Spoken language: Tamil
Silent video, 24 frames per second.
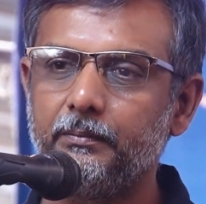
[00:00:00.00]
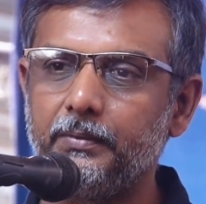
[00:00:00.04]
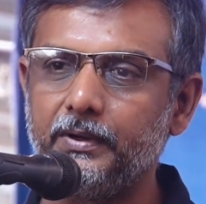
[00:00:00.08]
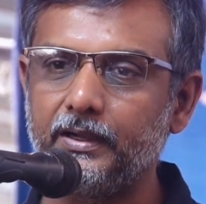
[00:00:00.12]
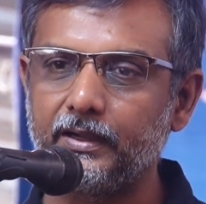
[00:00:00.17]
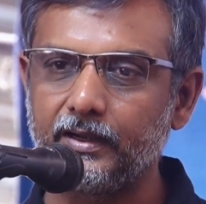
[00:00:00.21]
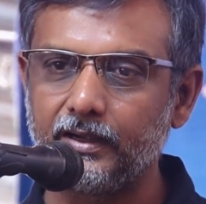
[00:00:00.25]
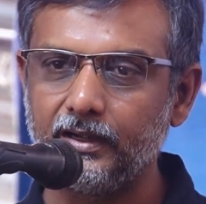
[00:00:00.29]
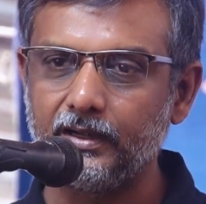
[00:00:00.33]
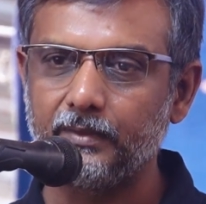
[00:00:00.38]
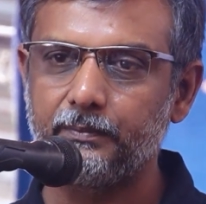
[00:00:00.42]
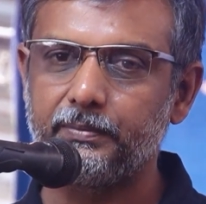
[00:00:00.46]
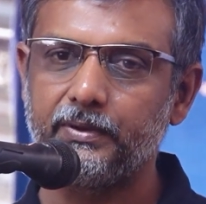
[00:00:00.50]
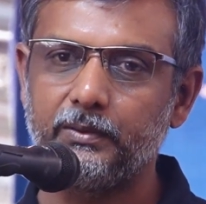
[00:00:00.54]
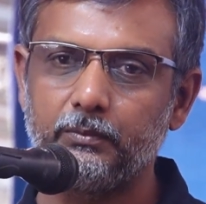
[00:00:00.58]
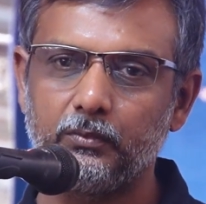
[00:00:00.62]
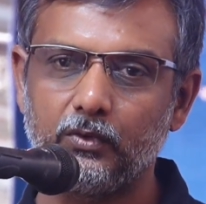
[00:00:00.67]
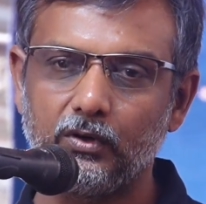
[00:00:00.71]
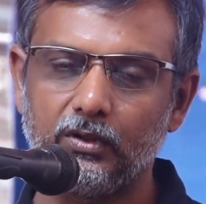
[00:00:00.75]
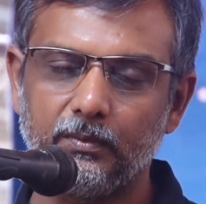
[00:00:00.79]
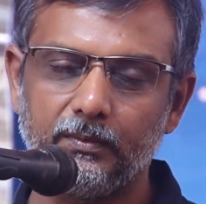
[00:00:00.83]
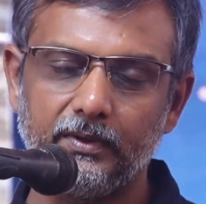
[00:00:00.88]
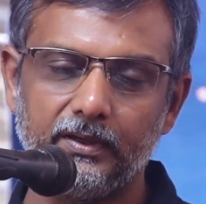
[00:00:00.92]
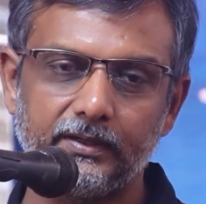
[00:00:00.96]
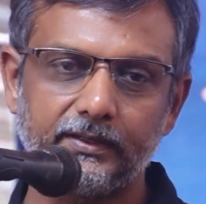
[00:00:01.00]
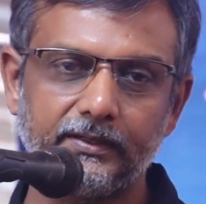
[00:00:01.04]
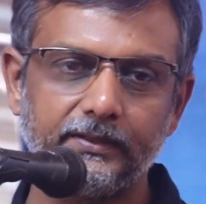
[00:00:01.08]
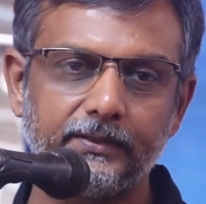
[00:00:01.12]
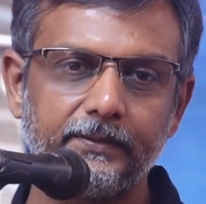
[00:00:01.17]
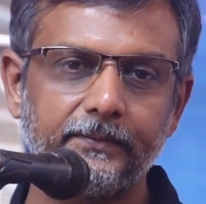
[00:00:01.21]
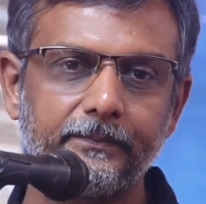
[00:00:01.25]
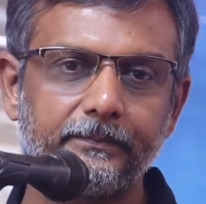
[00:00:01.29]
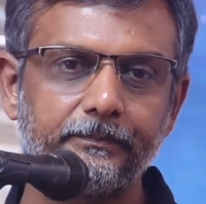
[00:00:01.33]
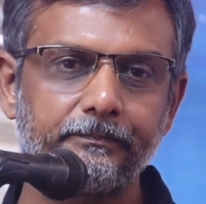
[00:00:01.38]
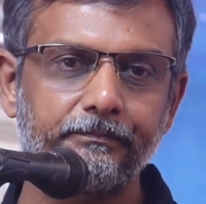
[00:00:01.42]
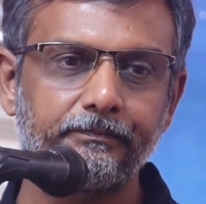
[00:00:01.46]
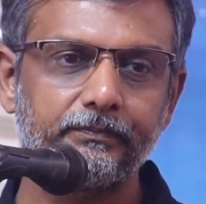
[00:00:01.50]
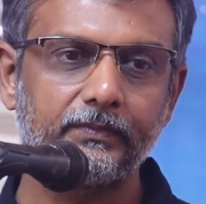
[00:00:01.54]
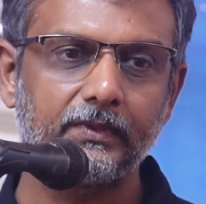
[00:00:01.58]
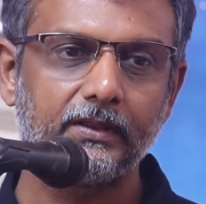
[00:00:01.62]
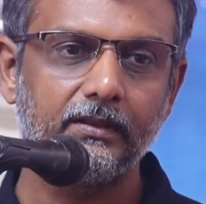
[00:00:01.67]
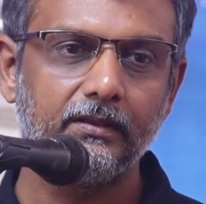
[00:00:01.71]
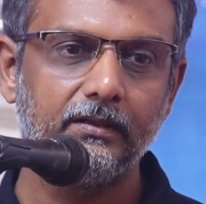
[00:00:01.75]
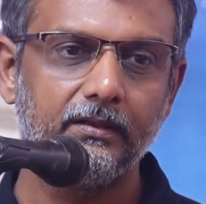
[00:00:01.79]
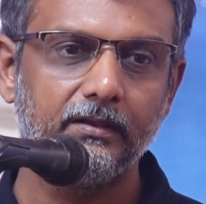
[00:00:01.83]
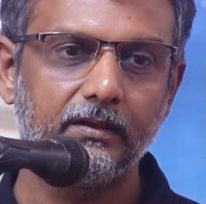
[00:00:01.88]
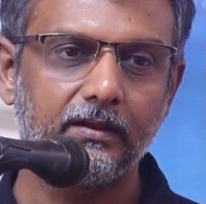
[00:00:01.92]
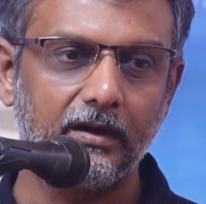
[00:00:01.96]
பங்களிப்பின் மூலமாக
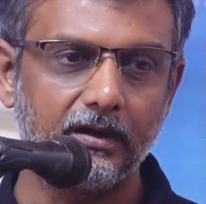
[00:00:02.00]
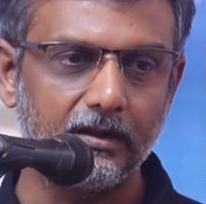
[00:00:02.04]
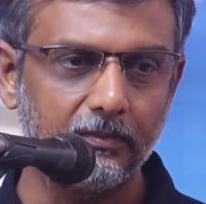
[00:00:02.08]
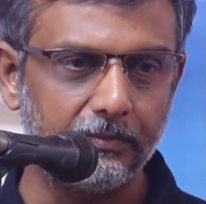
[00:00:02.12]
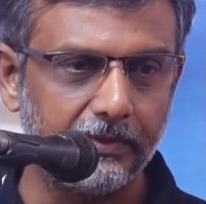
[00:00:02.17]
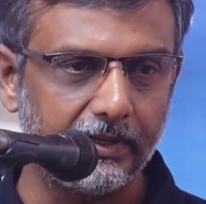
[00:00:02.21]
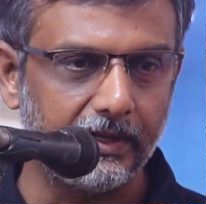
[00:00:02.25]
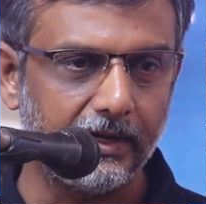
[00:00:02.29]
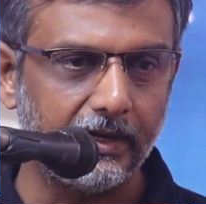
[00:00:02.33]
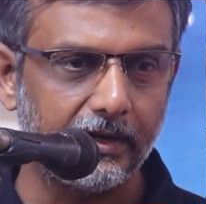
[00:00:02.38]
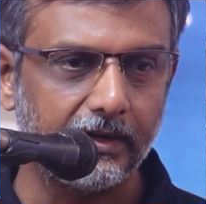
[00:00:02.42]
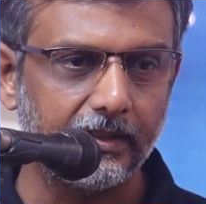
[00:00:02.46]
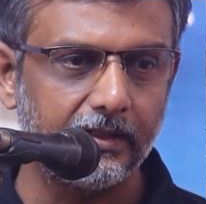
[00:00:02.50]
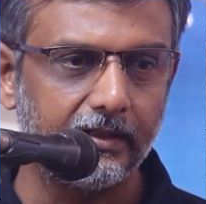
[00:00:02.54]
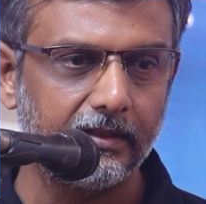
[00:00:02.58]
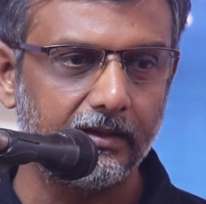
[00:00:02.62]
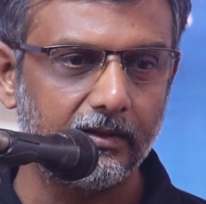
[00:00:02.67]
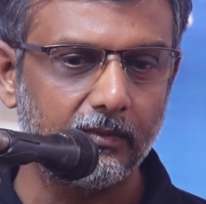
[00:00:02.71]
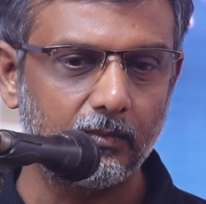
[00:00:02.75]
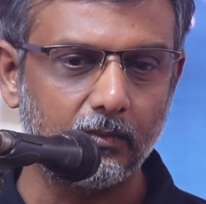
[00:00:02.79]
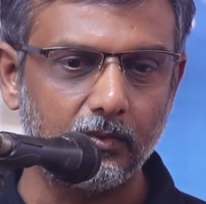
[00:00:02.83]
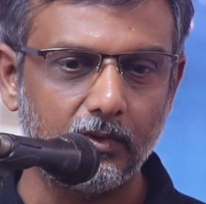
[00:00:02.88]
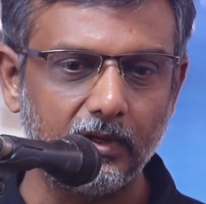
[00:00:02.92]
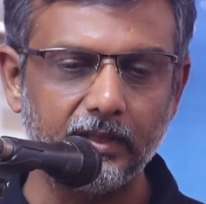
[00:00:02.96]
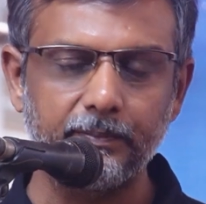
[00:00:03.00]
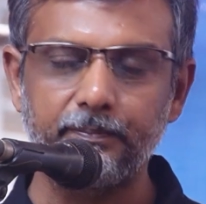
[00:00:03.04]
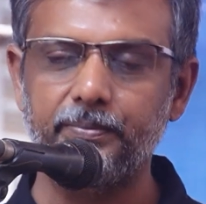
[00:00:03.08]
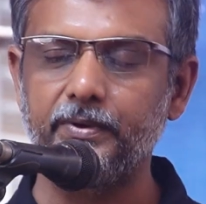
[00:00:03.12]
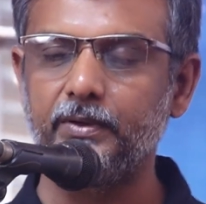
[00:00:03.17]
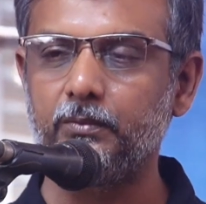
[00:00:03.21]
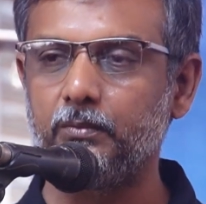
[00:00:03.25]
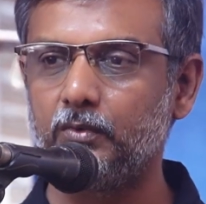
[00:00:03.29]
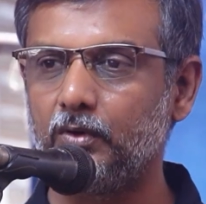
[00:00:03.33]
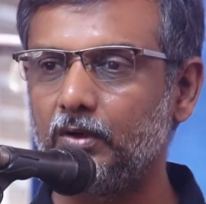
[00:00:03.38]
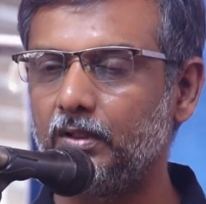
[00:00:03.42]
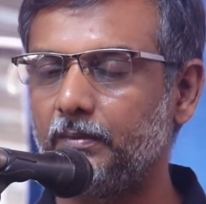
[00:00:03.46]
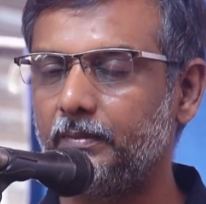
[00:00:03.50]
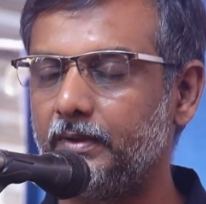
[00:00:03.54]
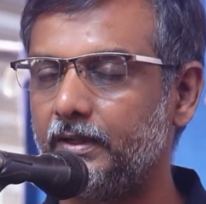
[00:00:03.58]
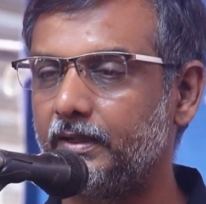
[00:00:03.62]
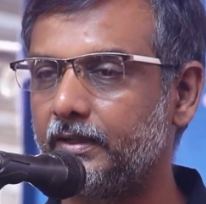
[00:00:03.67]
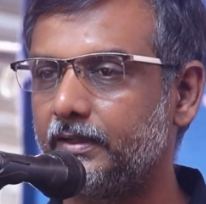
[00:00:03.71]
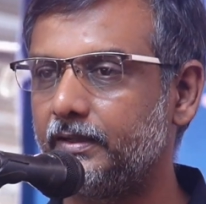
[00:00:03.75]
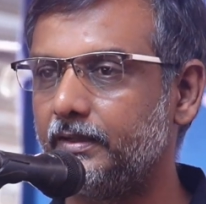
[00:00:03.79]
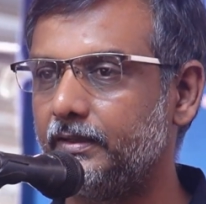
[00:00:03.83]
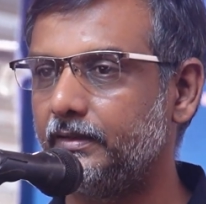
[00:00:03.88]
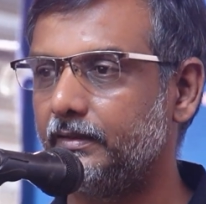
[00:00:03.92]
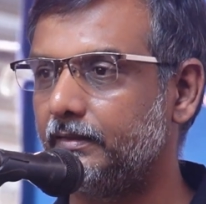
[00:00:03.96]
கடுமையான உழைப்பின்
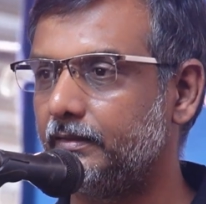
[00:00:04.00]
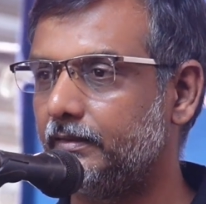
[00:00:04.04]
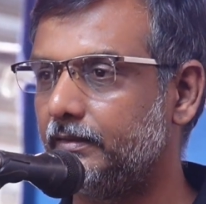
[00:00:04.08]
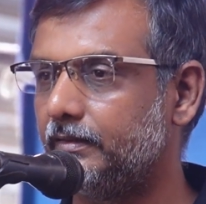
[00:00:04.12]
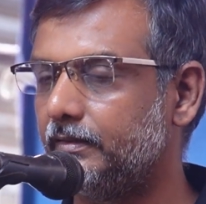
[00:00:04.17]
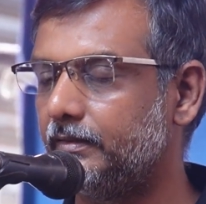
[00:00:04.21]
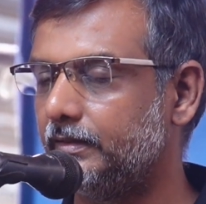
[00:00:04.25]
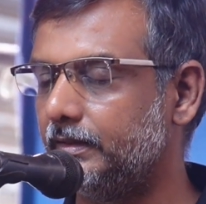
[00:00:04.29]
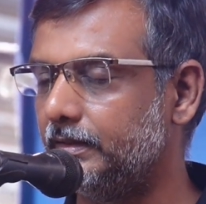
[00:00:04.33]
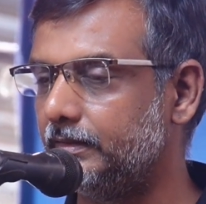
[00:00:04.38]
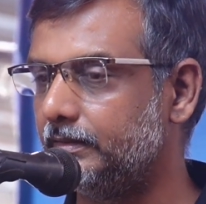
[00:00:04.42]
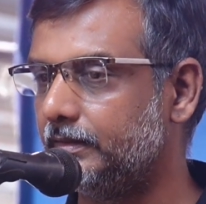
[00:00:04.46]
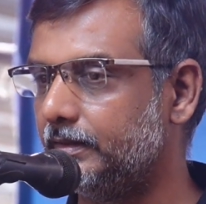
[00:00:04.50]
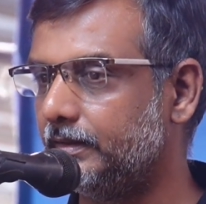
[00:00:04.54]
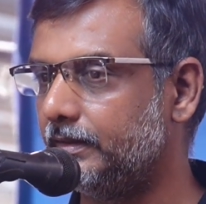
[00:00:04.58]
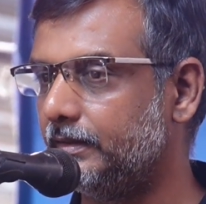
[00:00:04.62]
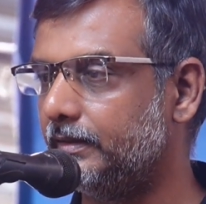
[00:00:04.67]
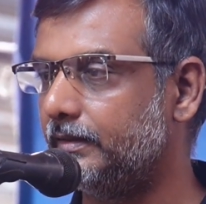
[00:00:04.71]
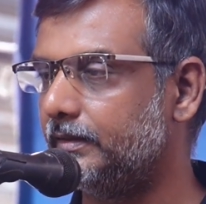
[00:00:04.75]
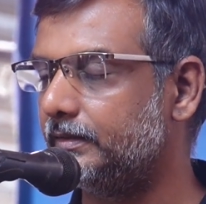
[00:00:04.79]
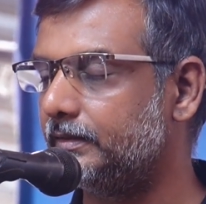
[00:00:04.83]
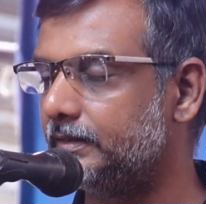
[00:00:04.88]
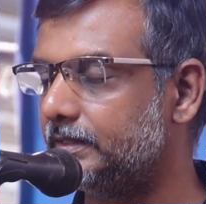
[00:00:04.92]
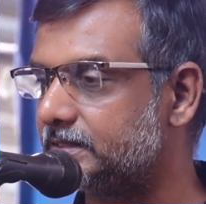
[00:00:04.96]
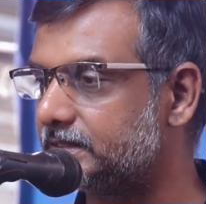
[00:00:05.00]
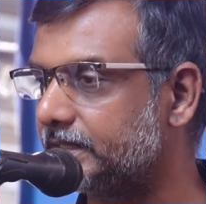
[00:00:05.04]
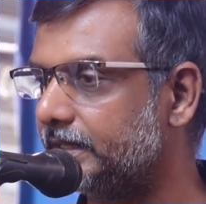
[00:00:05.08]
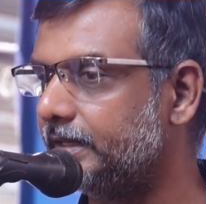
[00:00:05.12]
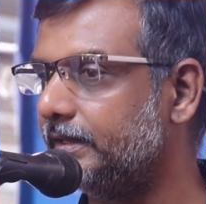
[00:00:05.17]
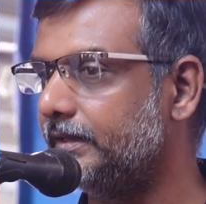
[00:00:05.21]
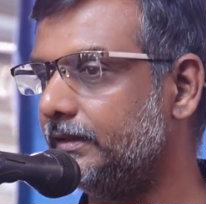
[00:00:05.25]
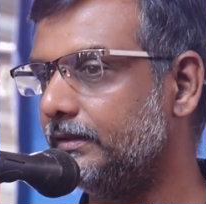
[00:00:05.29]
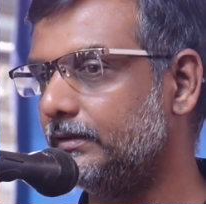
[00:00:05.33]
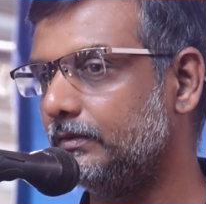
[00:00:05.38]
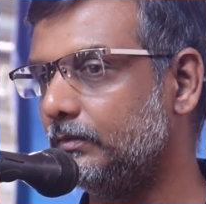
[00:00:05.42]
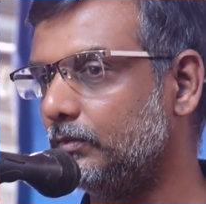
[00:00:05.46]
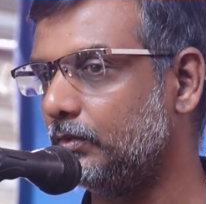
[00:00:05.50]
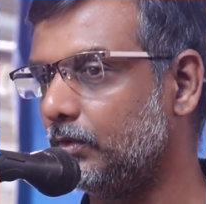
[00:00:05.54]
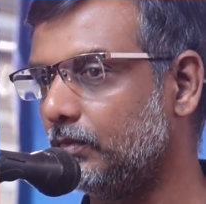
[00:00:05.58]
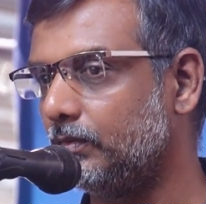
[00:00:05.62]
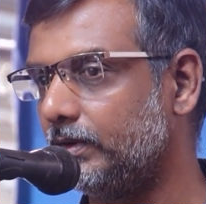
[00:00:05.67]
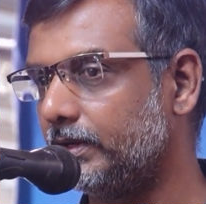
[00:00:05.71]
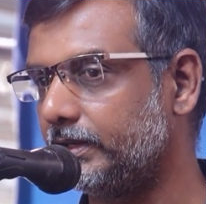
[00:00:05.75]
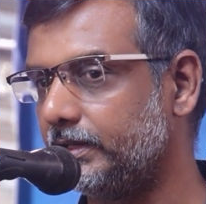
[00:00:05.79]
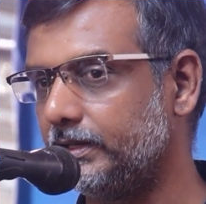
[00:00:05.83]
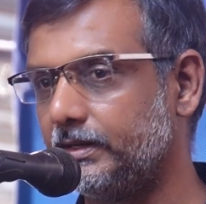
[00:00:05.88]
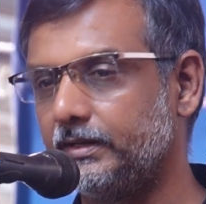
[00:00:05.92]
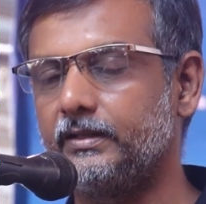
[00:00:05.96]
மூலமாக இந்த திசை
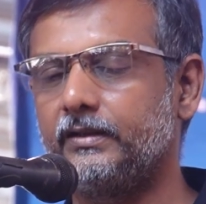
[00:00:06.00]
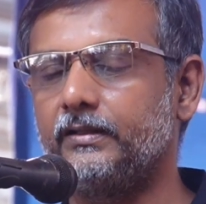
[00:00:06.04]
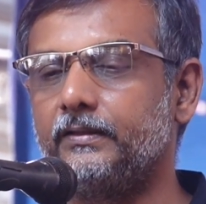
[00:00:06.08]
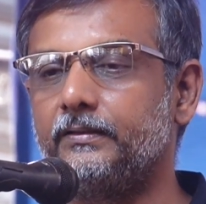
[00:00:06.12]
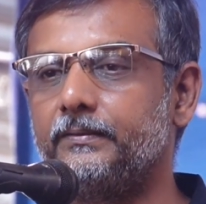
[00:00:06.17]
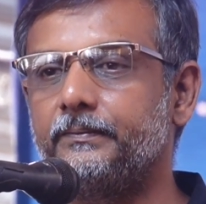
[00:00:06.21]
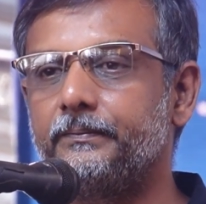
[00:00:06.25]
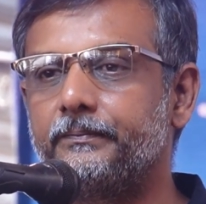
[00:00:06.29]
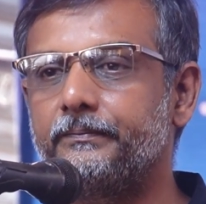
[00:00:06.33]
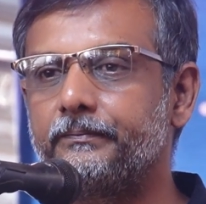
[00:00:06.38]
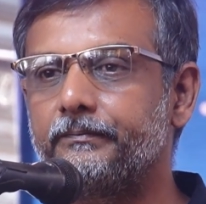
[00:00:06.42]
உருவாகி இருக்கிறது